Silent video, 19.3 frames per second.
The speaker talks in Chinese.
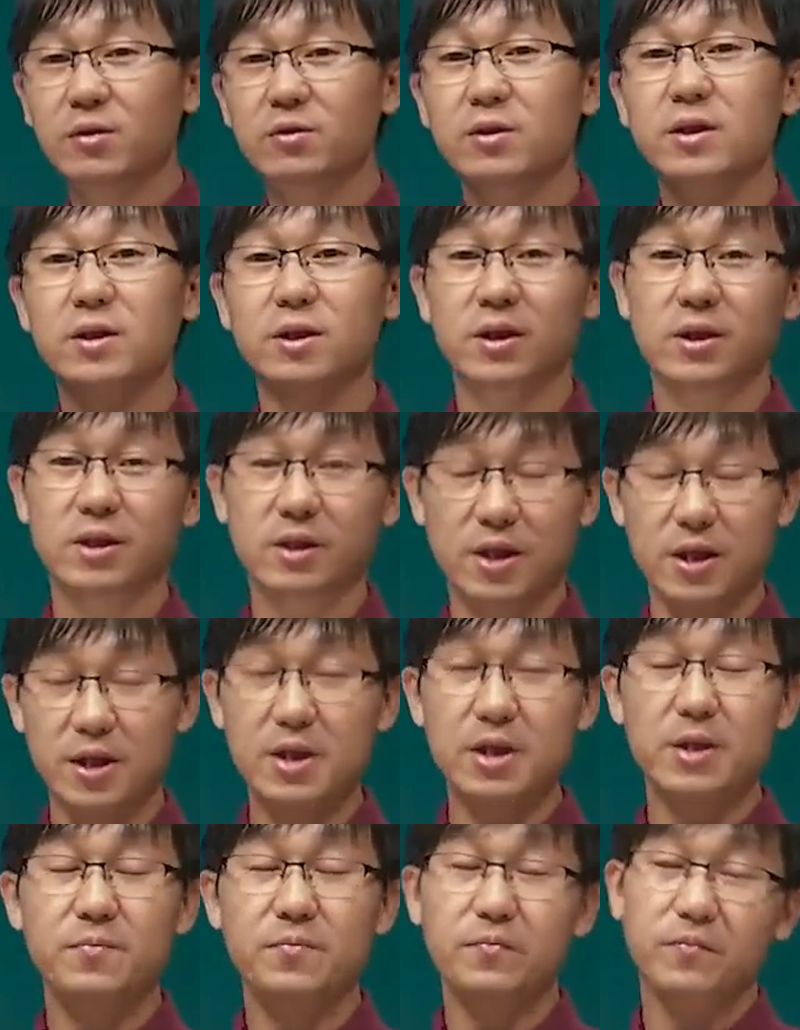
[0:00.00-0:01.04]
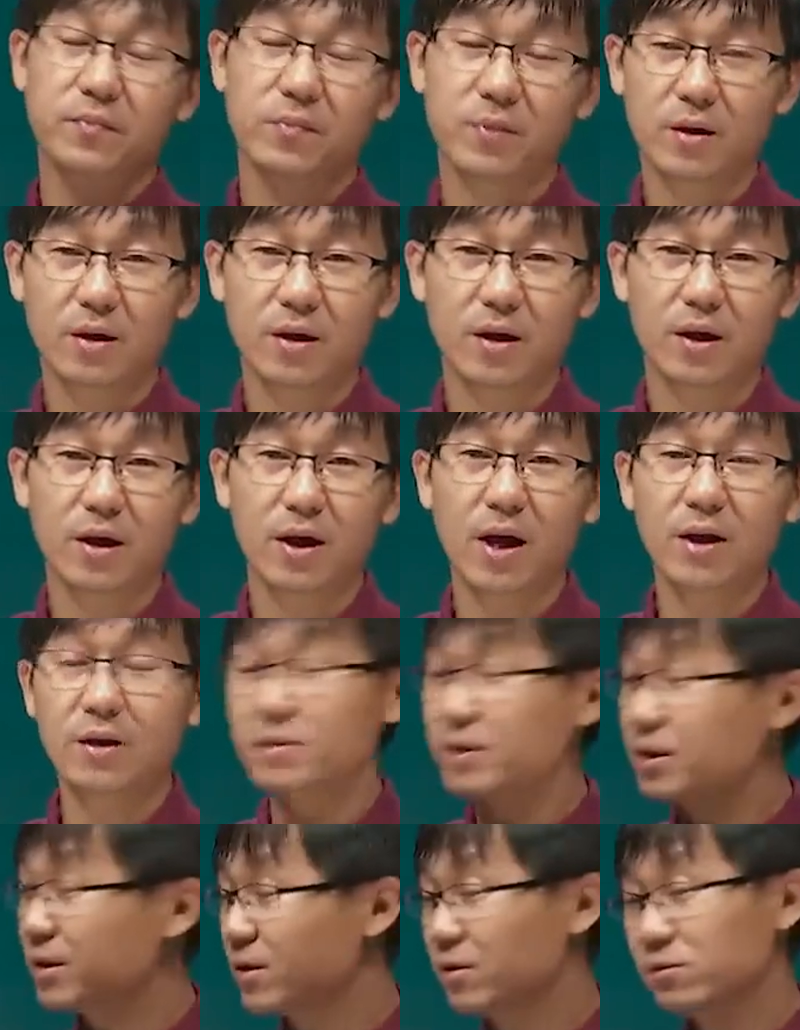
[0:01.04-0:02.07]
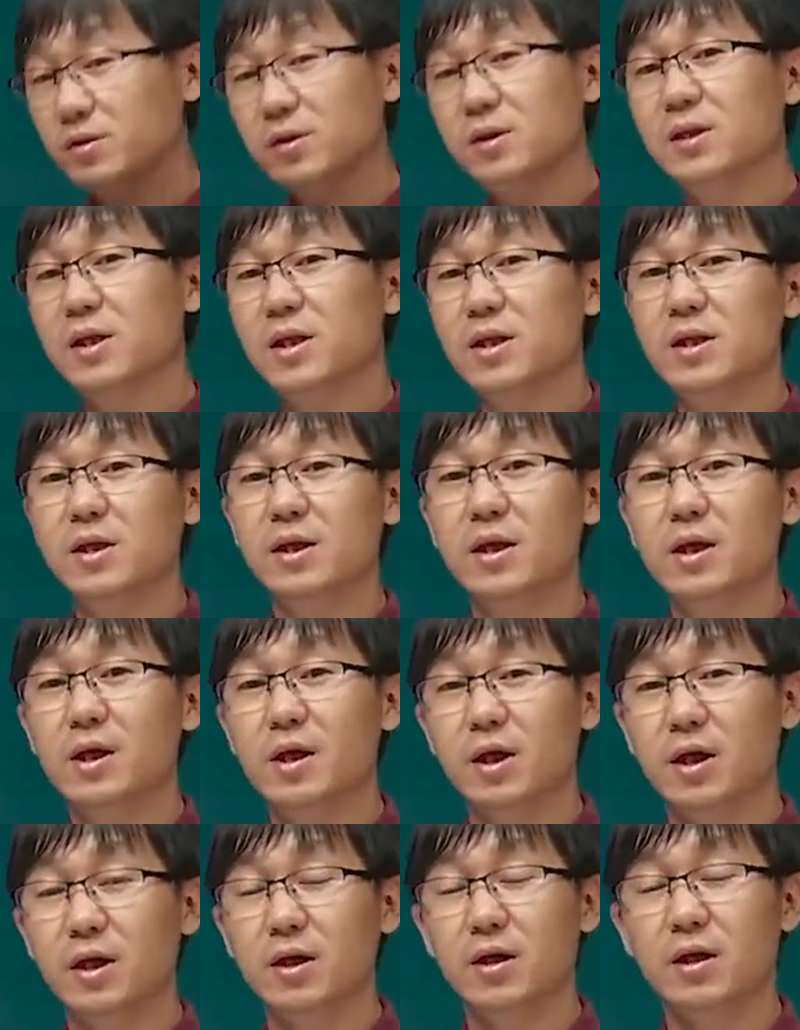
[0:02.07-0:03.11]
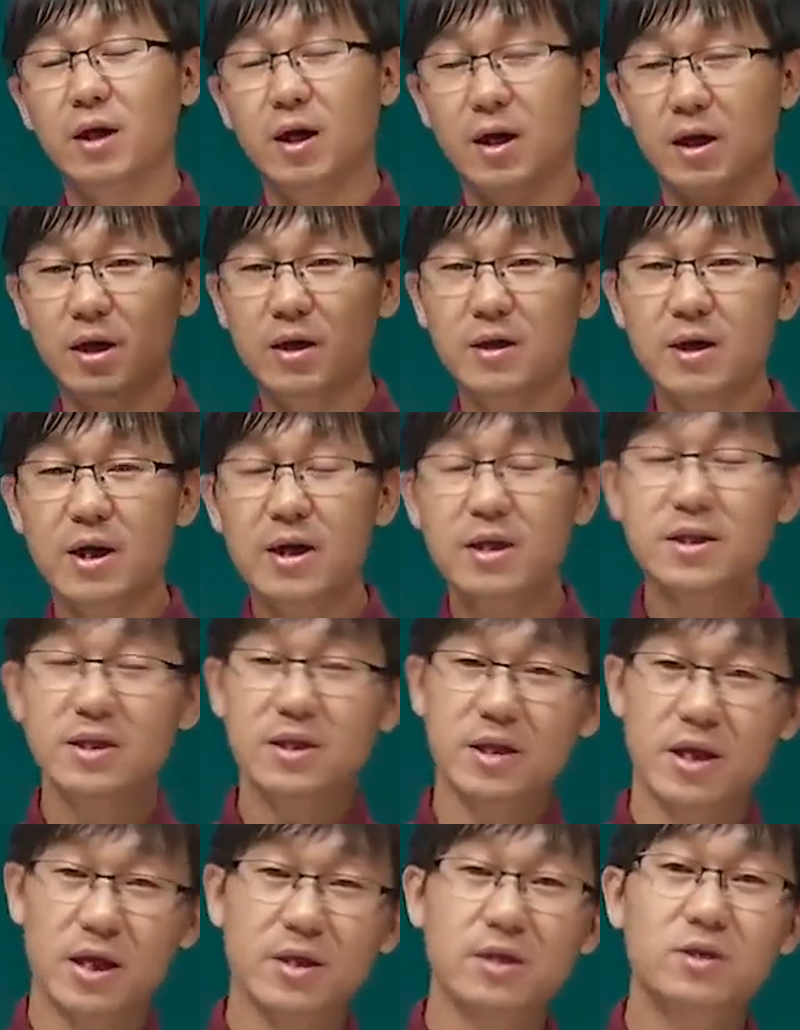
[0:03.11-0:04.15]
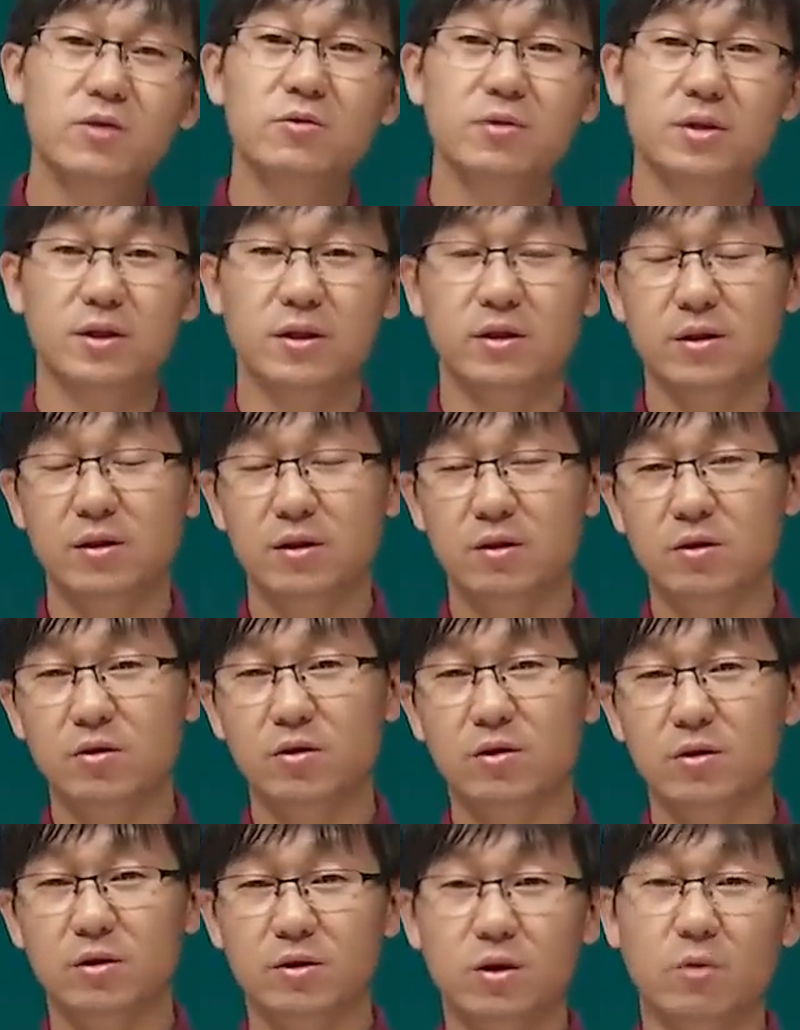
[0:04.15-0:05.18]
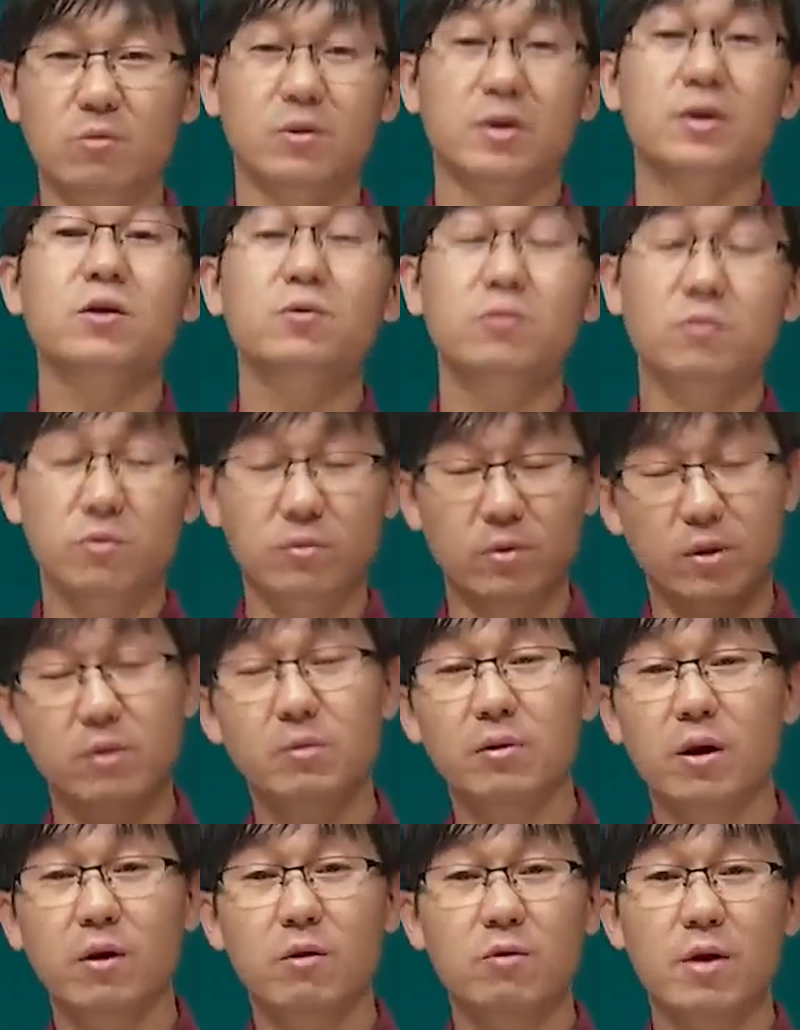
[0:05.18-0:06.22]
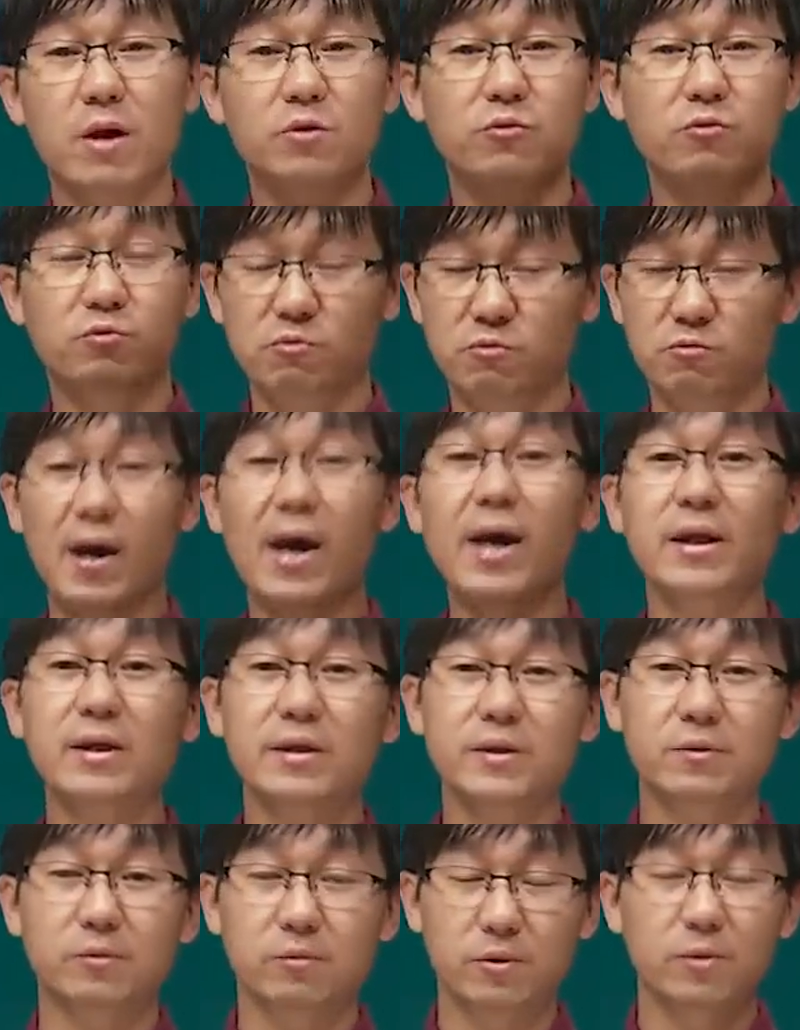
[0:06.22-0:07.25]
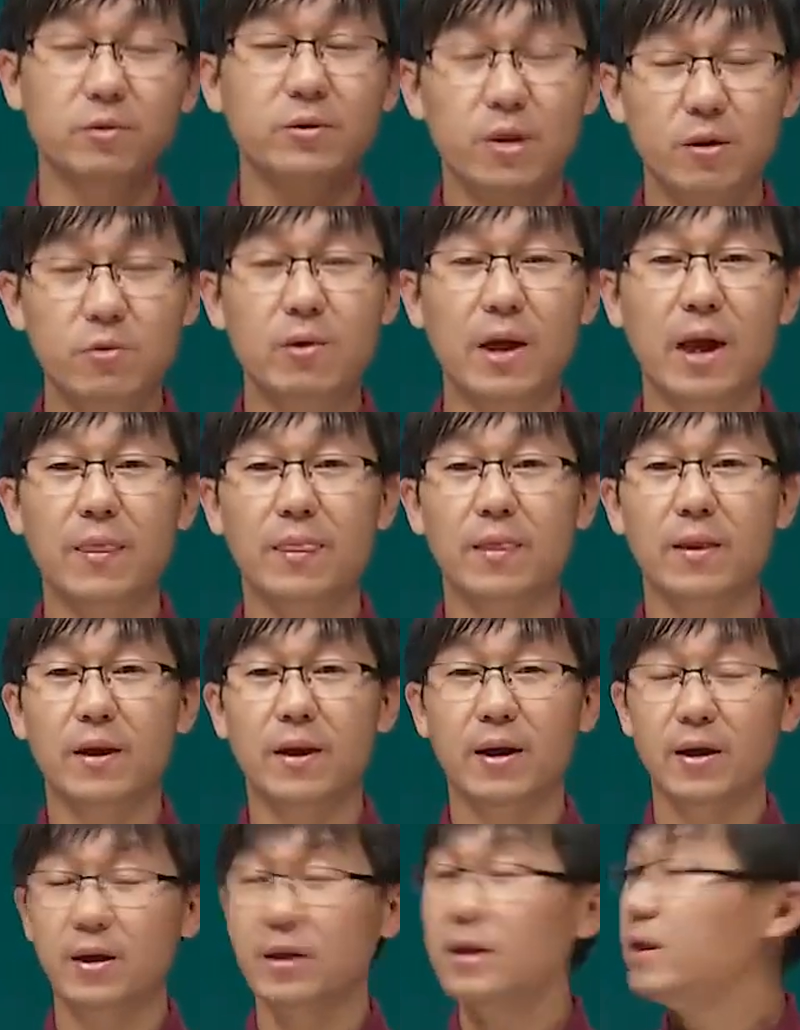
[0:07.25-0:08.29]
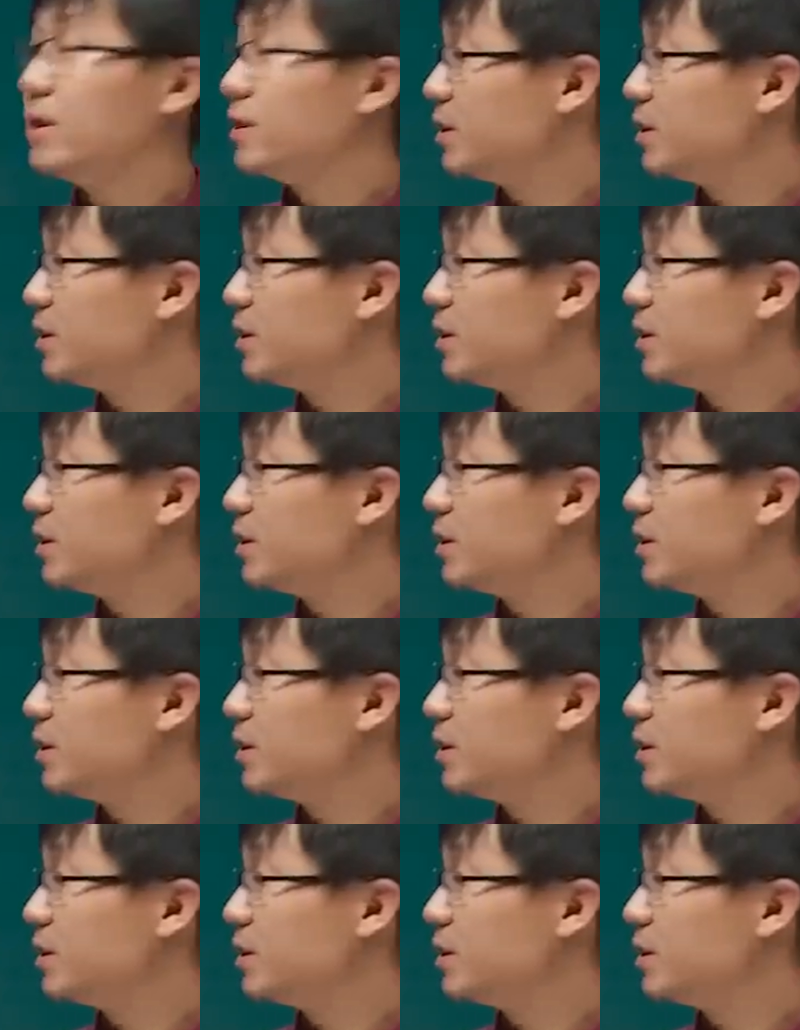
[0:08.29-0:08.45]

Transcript: 照这个协议啊，按照这个投资协议啊，N 年前就已经有的这种回购条款，处罚回购条款啊，